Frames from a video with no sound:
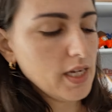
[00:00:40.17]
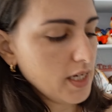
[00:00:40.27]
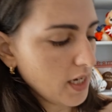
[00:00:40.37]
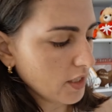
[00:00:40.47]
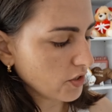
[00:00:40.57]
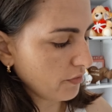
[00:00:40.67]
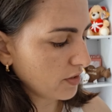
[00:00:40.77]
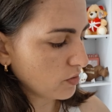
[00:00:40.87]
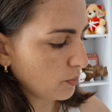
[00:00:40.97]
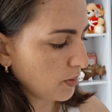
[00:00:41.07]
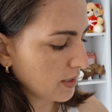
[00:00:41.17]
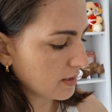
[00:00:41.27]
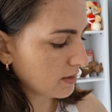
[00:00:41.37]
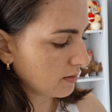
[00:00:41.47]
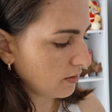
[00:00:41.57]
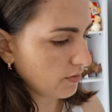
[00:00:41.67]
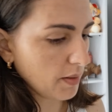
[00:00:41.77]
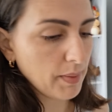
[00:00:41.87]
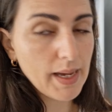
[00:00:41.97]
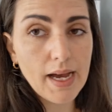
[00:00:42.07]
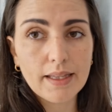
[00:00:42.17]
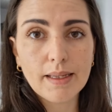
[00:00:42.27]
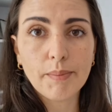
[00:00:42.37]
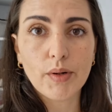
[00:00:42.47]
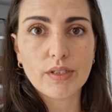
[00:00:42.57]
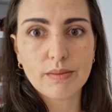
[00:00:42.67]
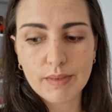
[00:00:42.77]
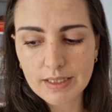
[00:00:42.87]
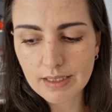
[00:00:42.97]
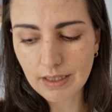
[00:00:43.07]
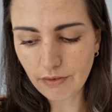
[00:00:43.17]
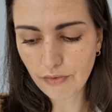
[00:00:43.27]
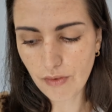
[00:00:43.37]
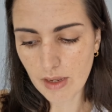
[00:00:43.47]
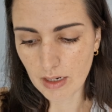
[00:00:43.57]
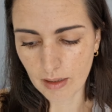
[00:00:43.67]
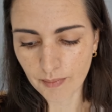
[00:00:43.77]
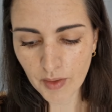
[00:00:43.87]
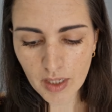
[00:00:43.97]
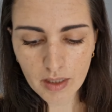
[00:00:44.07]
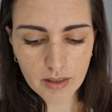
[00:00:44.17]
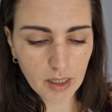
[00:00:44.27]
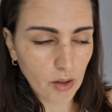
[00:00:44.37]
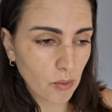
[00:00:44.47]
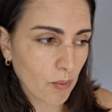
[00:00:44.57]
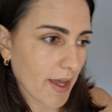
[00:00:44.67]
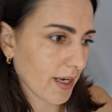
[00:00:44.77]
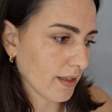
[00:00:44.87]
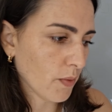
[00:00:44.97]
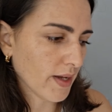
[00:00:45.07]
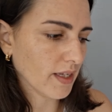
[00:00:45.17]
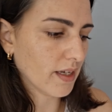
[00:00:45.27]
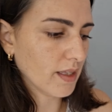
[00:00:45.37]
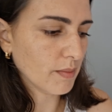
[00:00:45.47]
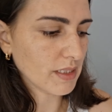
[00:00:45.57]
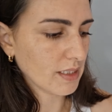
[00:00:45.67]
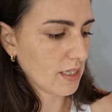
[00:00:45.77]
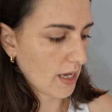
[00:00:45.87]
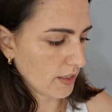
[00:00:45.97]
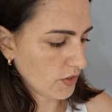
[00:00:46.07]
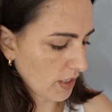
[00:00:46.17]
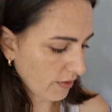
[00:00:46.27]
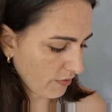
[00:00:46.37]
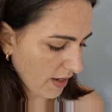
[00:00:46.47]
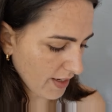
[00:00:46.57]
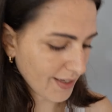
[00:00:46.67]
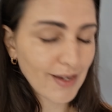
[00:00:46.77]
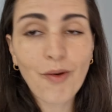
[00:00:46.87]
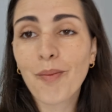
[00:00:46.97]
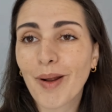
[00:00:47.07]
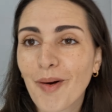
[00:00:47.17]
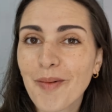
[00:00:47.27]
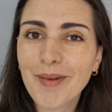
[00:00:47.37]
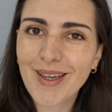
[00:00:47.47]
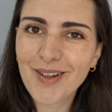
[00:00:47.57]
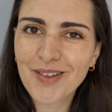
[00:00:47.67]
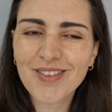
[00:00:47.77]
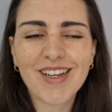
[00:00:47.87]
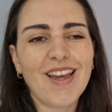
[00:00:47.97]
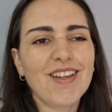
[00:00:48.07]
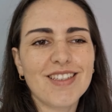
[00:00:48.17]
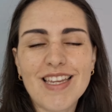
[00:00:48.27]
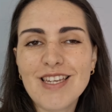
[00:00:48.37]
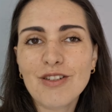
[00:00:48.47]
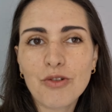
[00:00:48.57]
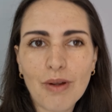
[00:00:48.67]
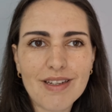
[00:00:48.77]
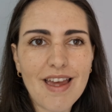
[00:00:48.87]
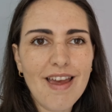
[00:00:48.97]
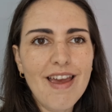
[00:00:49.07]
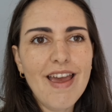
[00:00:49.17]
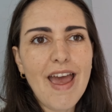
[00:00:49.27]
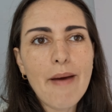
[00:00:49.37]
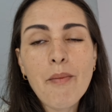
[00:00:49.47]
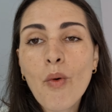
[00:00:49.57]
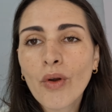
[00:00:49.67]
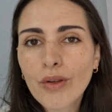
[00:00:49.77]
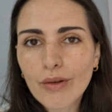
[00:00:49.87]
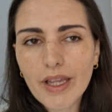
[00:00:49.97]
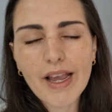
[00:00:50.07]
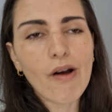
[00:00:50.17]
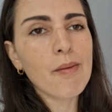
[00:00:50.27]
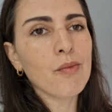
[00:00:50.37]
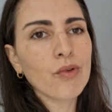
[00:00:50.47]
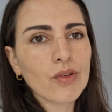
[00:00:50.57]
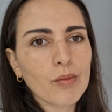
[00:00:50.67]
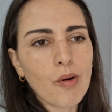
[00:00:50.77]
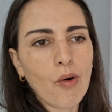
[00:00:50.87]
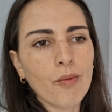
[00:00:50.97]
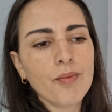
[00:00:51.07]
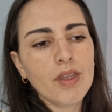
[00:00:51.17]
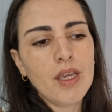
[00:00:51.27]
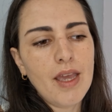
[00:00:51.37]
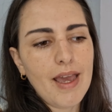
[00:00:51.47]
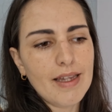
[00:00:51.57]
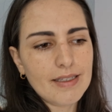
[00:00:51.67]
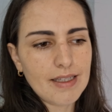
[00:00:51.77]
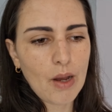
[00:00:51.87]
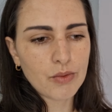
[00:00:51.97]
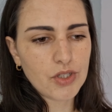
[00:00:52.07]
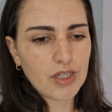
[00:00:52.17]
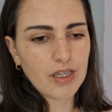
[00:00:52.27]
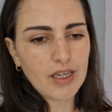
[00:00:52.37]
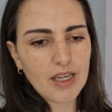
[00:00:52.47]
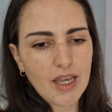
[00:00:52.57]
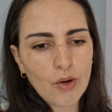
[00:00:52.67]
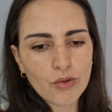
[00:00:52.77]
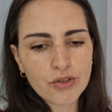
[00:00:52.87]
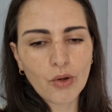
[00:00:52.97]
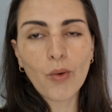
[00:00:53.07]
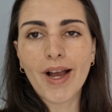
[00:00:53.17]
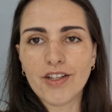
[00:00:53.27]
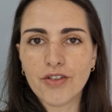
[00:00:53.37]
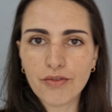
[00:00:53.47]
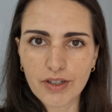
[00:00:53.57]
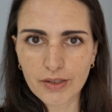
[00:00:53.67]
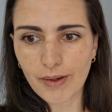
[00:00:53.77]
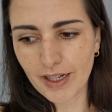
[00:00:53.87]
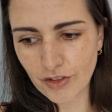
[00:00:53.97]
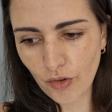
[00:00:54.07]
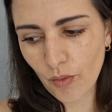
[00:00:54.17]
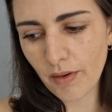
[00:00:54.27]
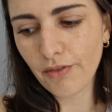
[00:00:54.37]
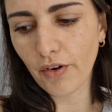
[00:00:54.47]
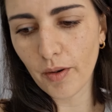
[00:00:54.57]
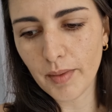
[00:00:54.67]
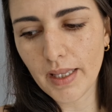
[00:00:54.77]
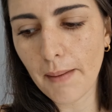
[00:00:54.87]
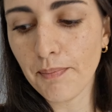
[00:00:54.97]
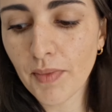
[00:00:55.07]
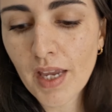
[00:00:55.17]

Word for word: e ela já fez o Pix e vai pegar na próxima sexta-feira. Então, ela não é daqui da minha cidade, ela vem aqui comprar comigo. É, isso é, é muito legal, é muito bom. É sinal de que eu estou cativando ela de alguma forma, né?